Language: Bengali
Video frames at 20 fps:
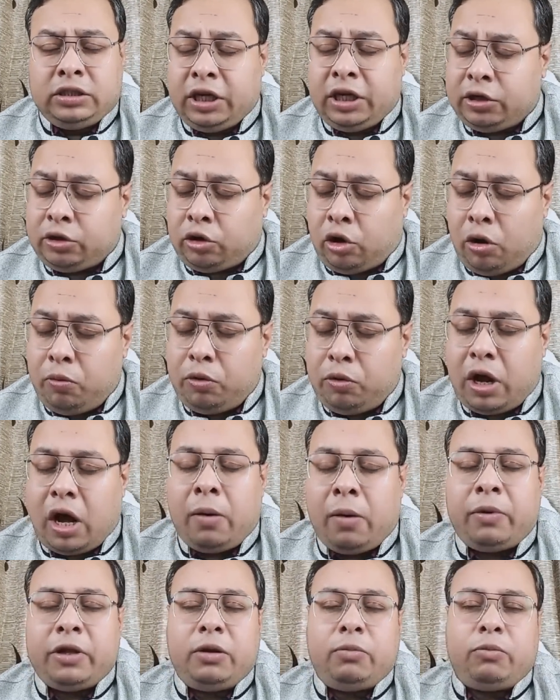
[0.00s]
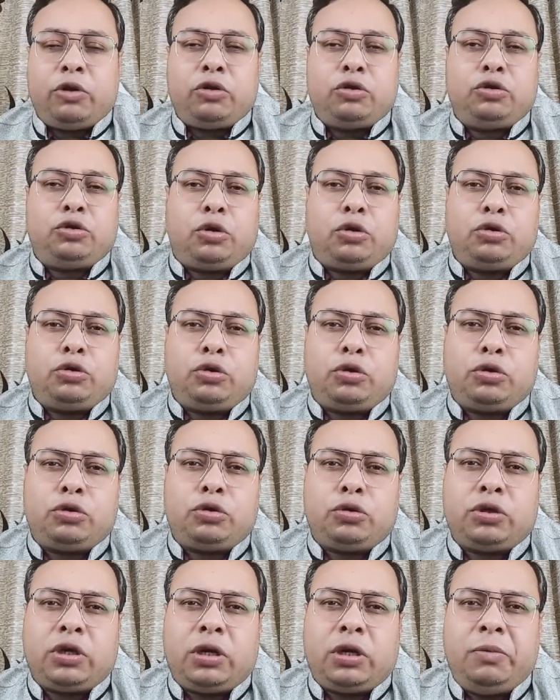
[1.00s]
যে খবর আমাদের মতো ছোট ছোট
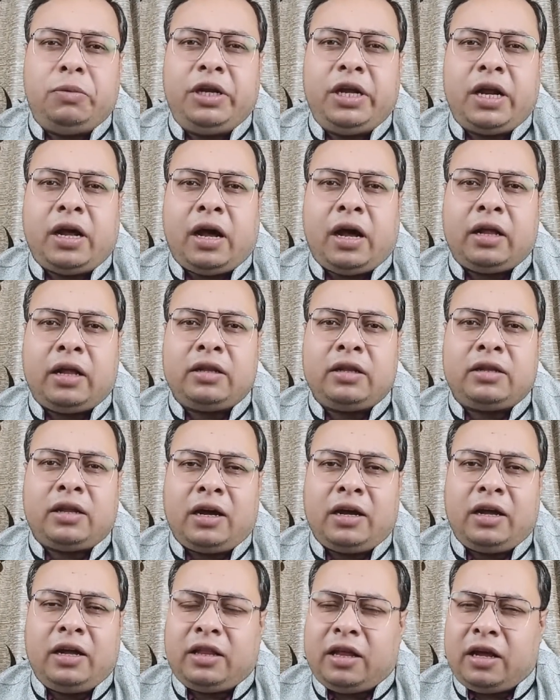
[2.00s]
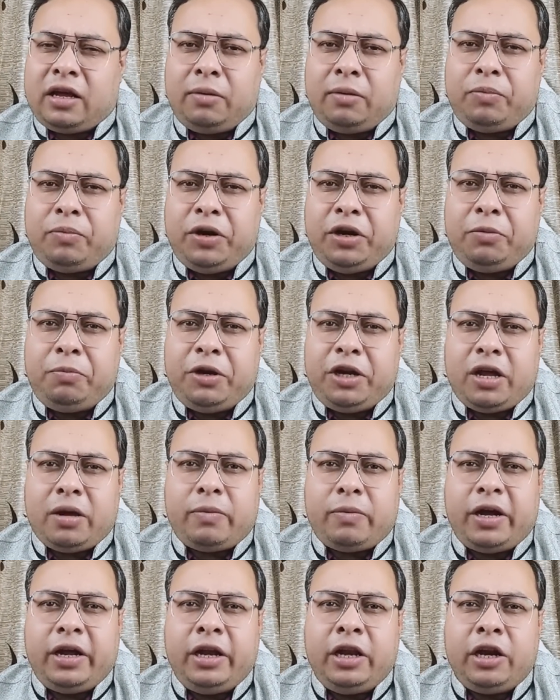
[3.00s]
সোশ্যাল মিডিয়ার হাতে থাকে তা কি প্রিন্ট
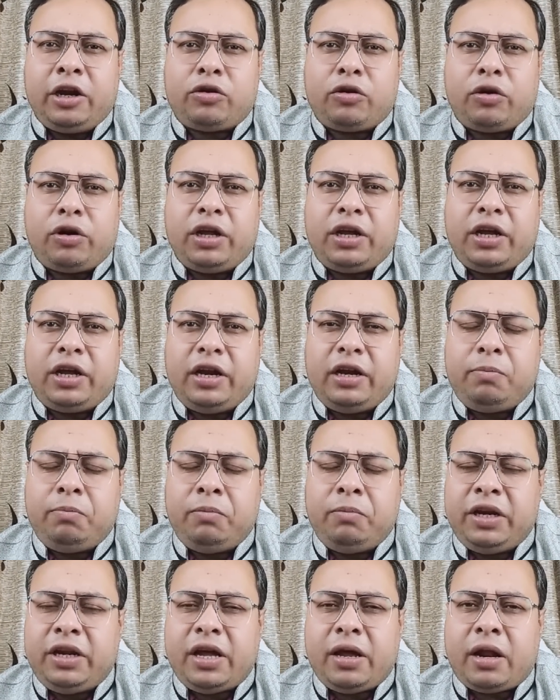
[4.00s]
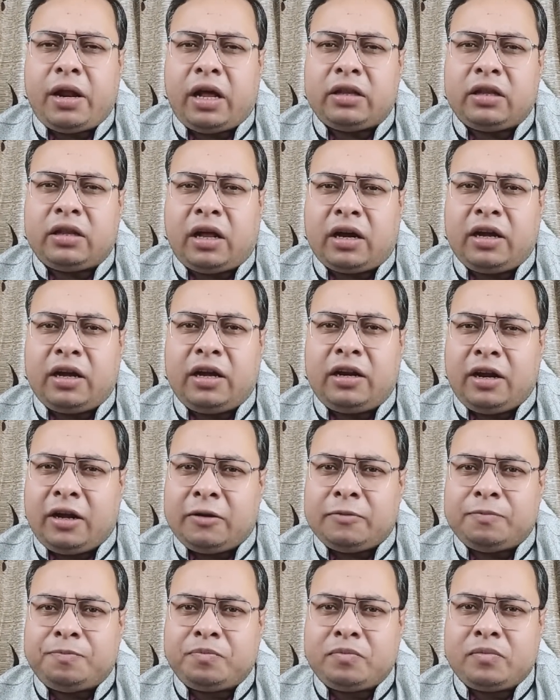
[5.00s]
মিডিয়া বা ইলেকট্রনিক মিডিয়ার হাতে থাকে
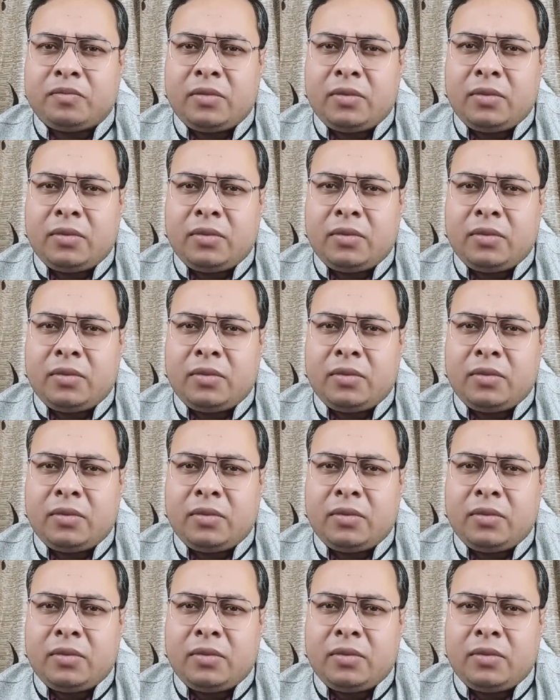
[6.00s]
না